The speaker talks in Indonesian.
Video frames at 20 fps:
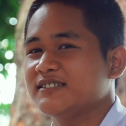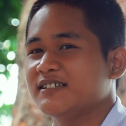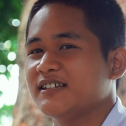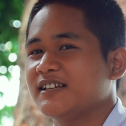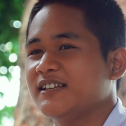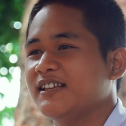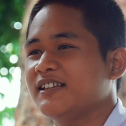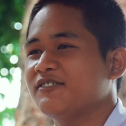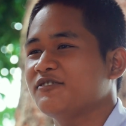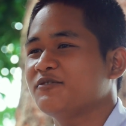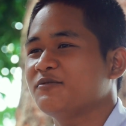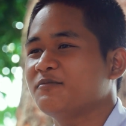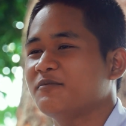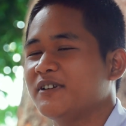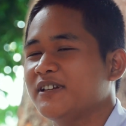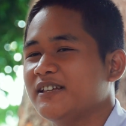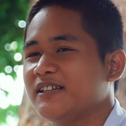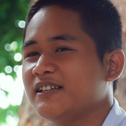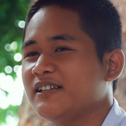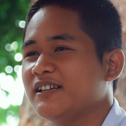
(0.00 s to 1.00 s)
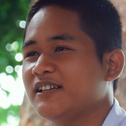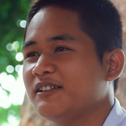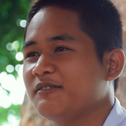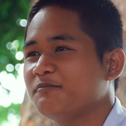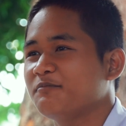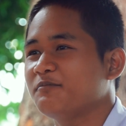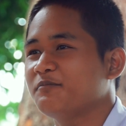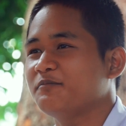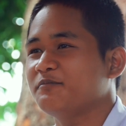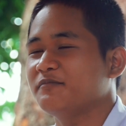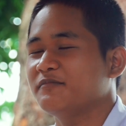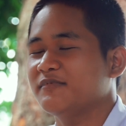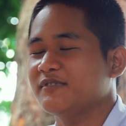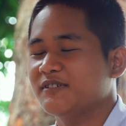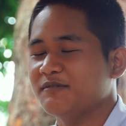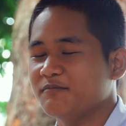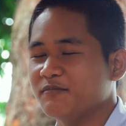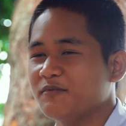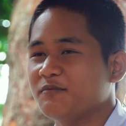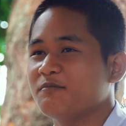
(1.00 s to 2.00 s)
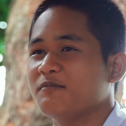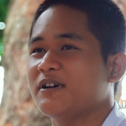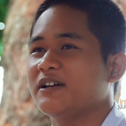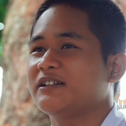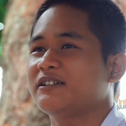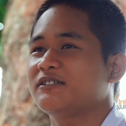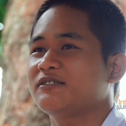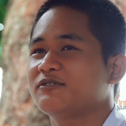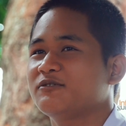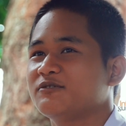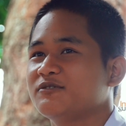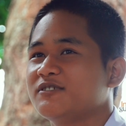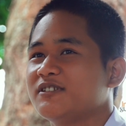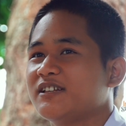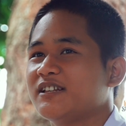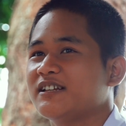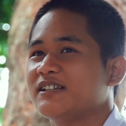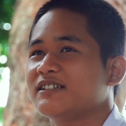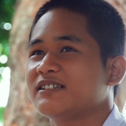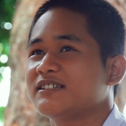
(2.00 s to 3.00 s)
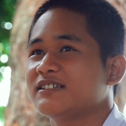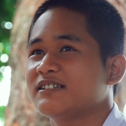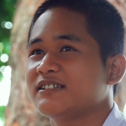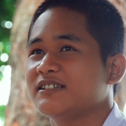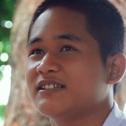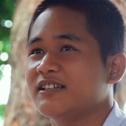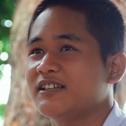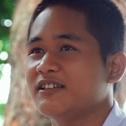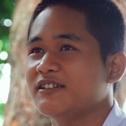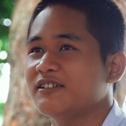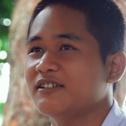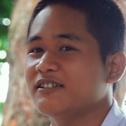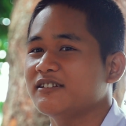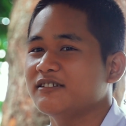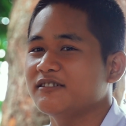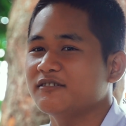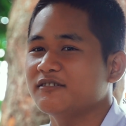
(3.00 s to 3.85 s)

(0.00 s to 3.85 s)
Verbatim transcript: saya cuma ingin membantu si Rizky